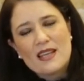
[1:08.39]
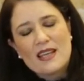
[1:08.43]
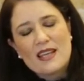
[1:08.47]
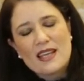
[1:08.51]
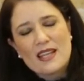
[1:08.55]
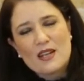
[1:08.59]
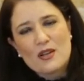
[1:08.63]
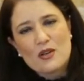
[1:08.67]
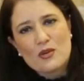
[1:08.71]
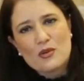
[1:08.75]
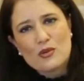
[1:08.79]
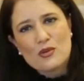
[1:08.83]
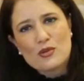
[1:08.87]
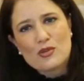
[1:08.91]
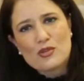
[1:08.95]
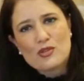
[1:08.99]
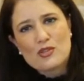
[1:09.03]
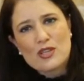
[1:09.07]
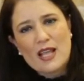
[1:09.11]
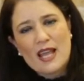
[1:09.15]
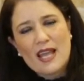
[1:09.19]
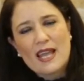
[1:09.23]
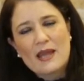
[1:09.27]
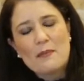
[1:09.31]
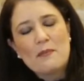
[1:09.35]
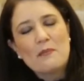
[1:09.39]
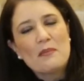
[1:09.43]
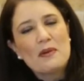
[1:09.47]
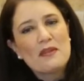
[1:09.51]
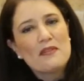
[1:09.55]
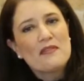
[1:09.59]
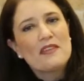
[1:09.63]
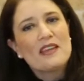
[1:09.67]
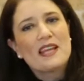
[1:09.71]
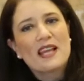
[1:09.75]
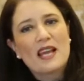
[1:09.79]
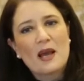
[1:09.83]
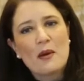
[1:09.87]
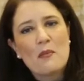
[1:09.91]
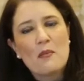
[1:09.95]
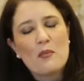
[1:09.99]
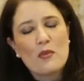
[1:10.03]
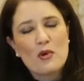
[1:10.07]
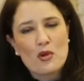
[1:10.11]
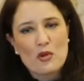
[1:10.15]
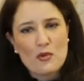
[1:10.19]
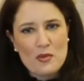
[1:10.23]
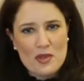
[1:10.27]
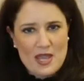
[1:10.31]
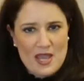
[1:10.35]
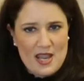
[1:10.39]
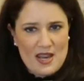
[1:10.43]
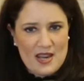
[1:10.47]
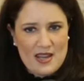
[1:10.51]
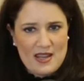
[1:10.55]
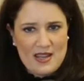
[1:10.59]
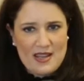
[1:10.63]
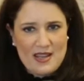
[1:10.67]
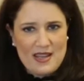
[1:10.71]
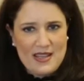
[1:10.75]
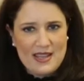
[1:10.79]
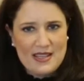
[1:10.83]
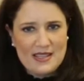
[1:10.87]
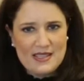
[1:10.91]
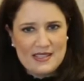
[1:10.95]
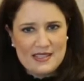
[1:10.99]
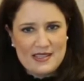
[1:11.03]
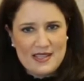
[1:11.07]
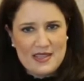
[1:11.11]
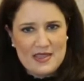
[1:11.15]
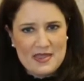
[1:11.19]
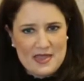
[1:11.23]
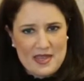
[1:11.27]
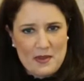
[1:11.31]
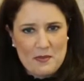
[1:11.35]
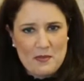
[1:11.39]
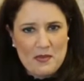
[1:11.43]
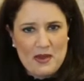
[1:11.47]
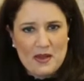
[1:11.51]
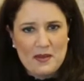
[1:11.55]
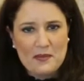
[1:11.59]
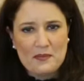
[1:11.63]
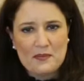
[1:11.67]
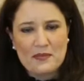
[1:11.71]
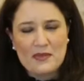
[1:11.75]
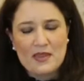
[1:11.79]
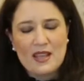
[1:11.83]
que nos ejemplifica muy bien este tema.